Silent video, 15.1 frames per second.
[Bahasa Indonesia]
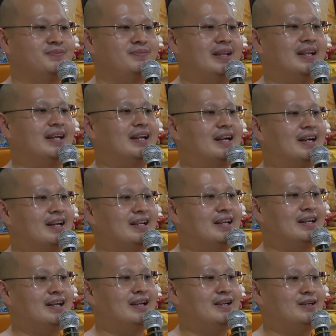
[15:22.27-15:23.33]
Jadi kadang-kadang
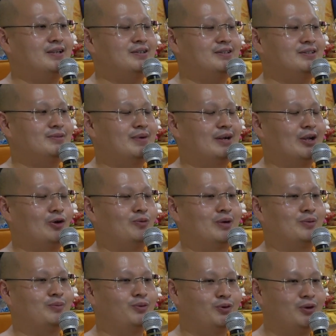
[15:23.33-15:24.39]
kita sebagai
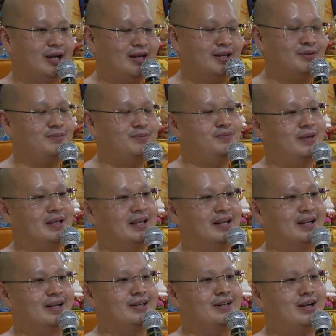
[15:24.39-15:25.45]
umat Buddha
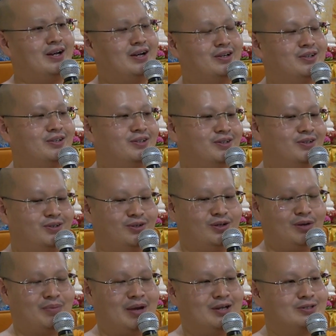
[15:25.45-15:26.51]
pikirkan ah
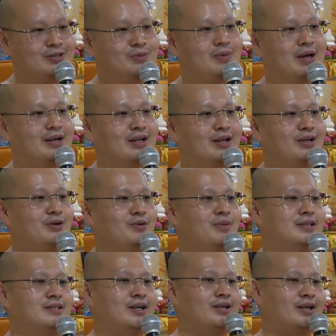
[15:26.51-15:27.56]
ngapain sih bante
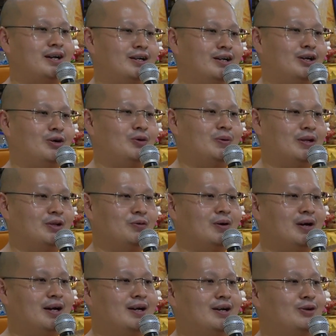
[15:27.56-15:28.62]
baca yakta
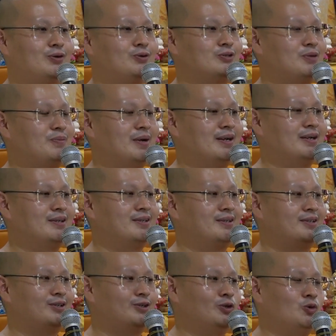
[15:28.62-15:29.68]
wariwaha terus apa
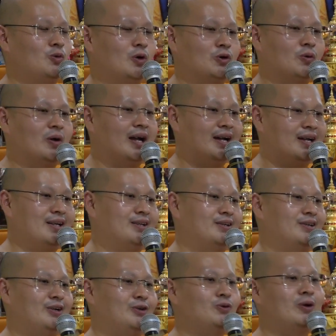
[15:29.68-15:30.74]
tuang-tuang air
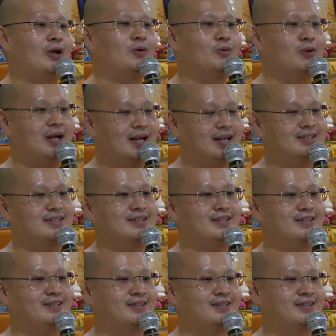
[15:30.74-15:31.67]
itu udah guna nggak sih?